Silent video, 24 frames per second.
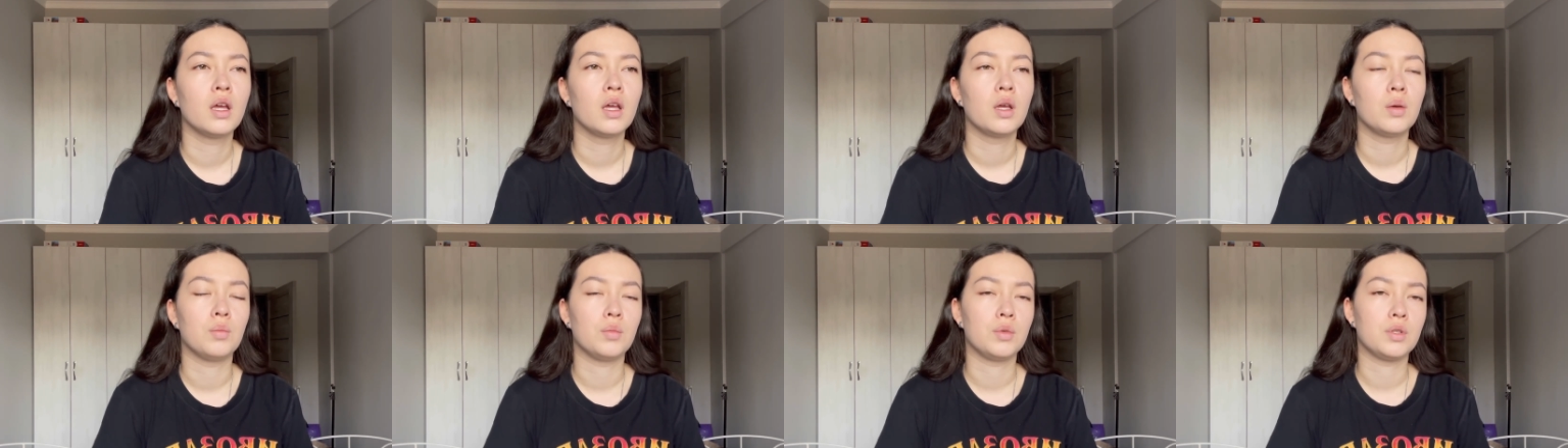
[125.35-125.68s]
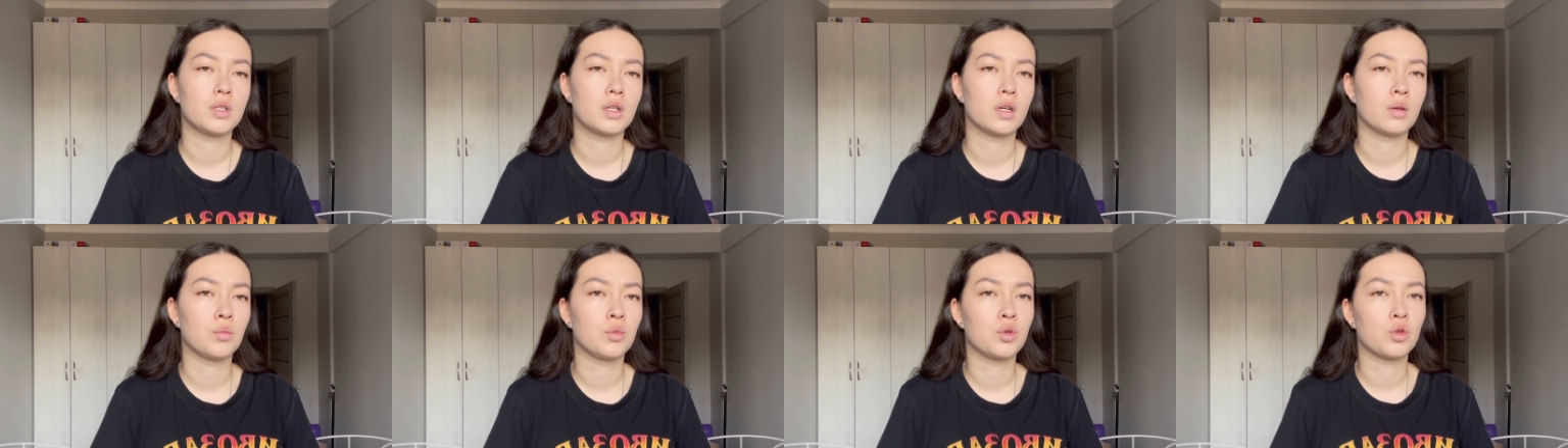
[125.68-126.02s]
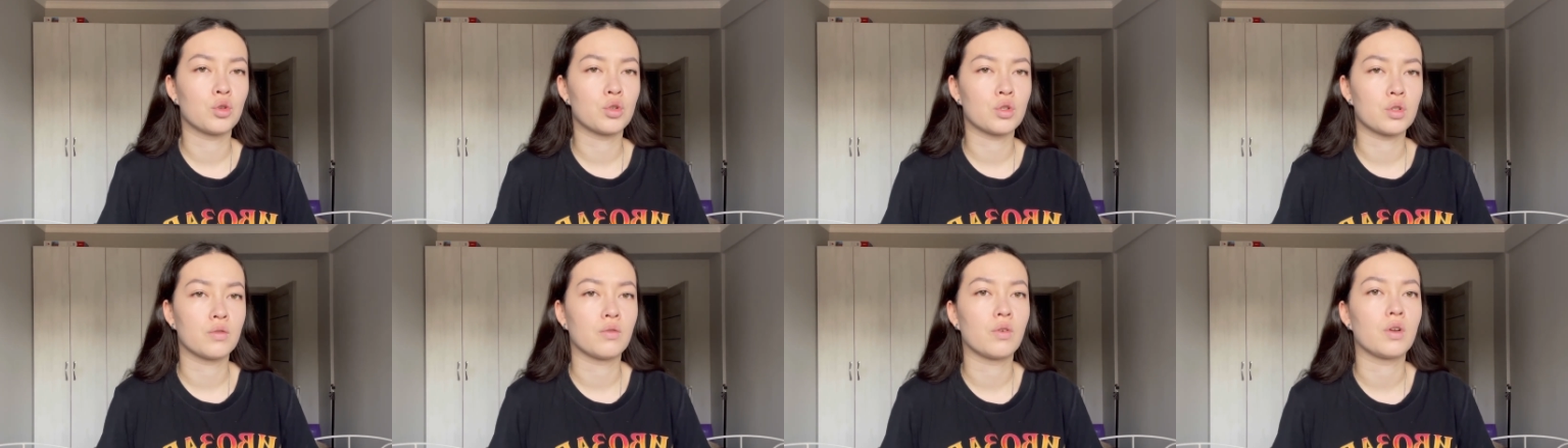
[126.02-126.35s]

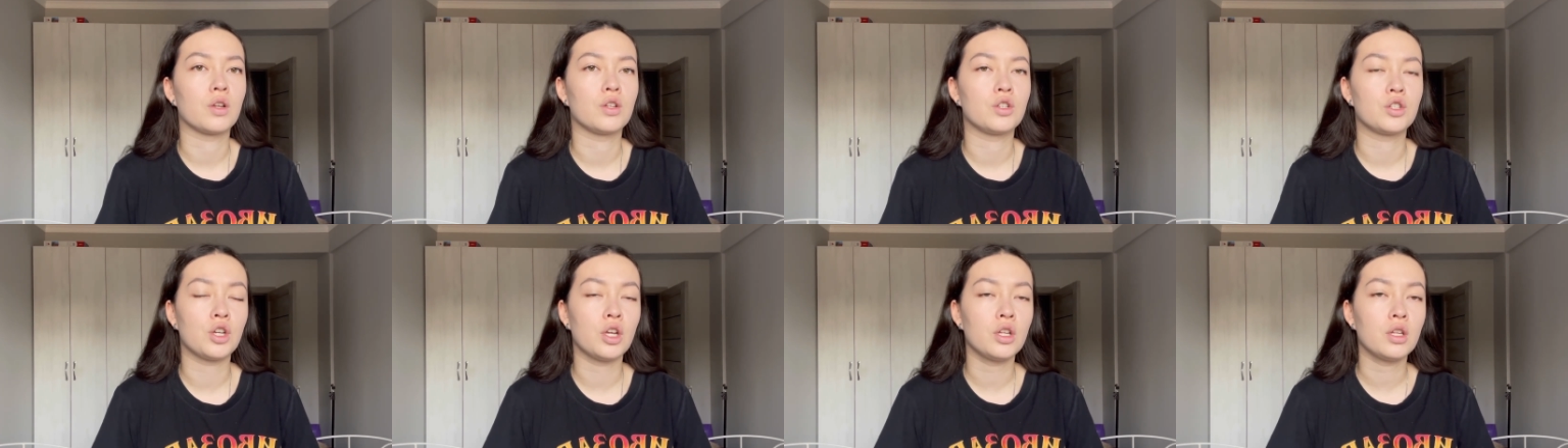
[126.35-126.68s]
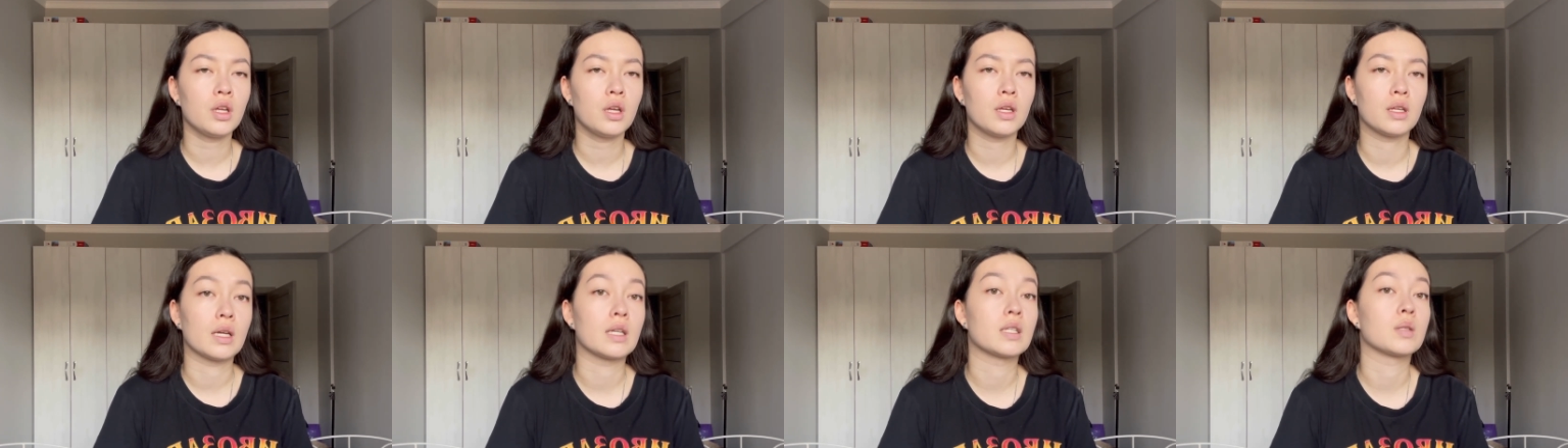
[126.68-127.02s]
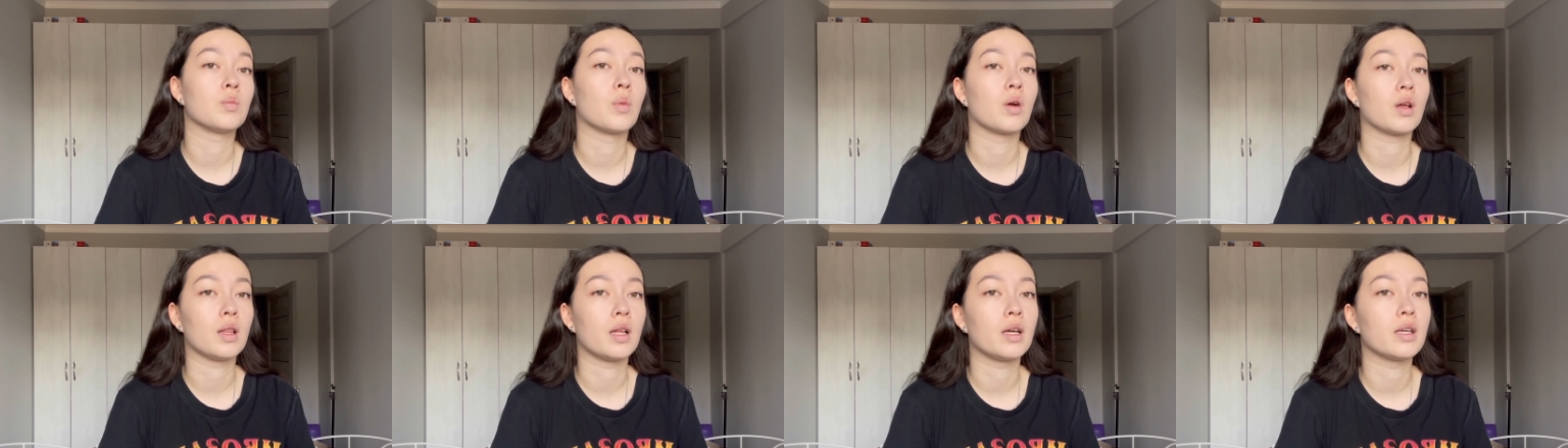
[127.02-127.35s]
медикаментозного лечения я
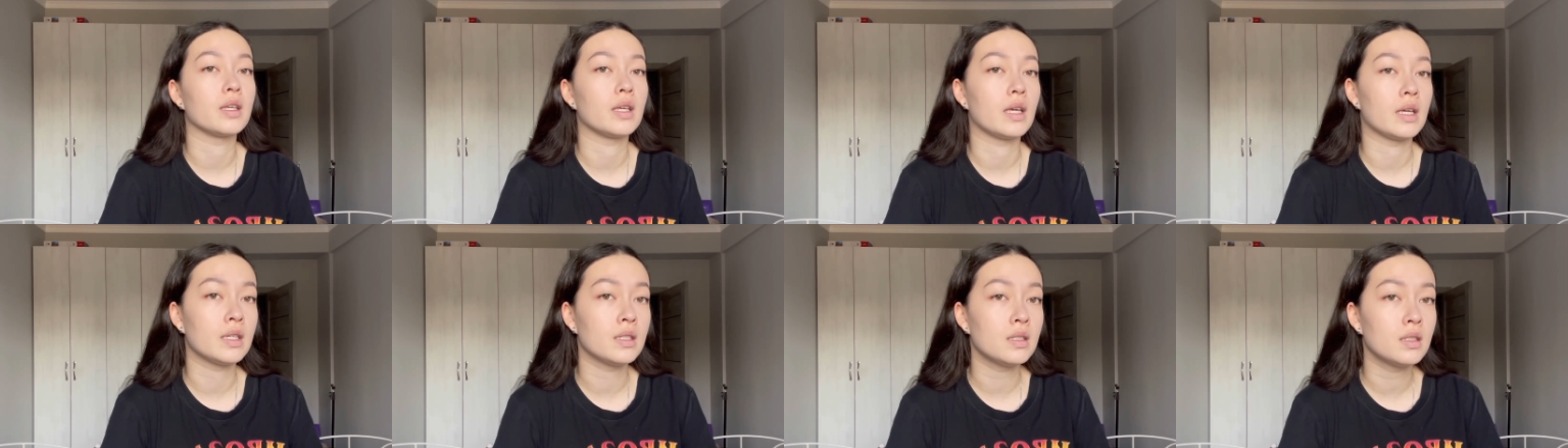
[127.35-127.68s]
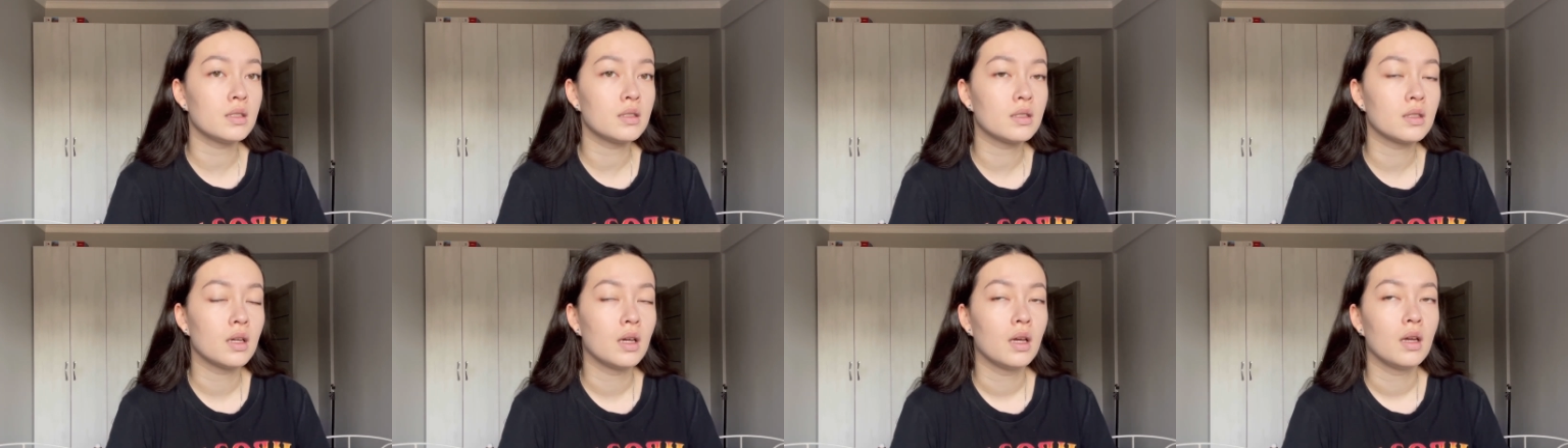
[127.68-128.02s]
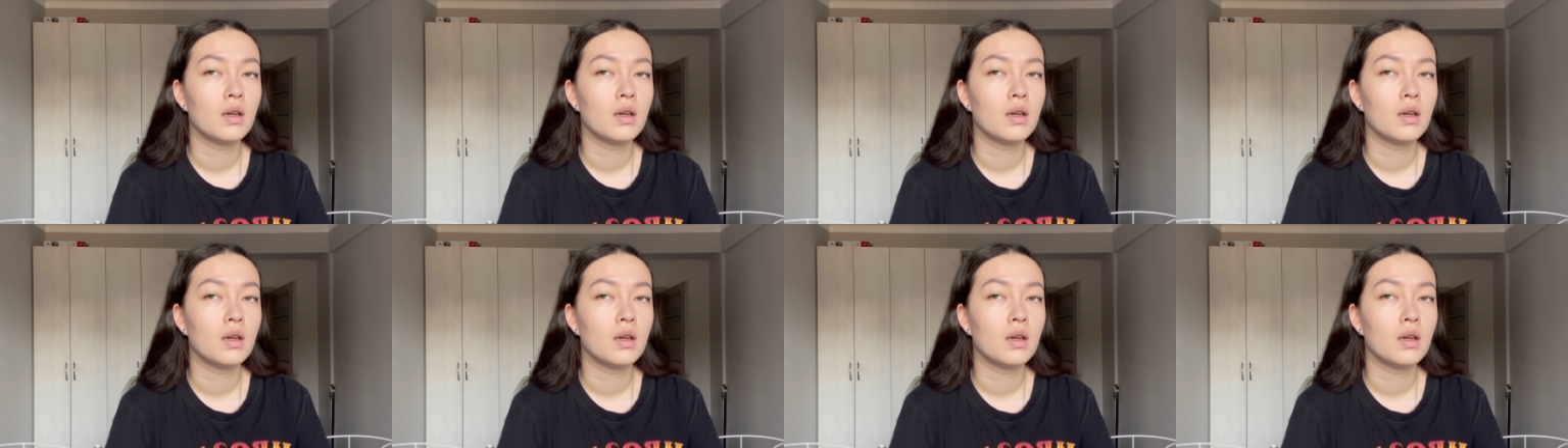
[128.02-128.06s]
смогла есть.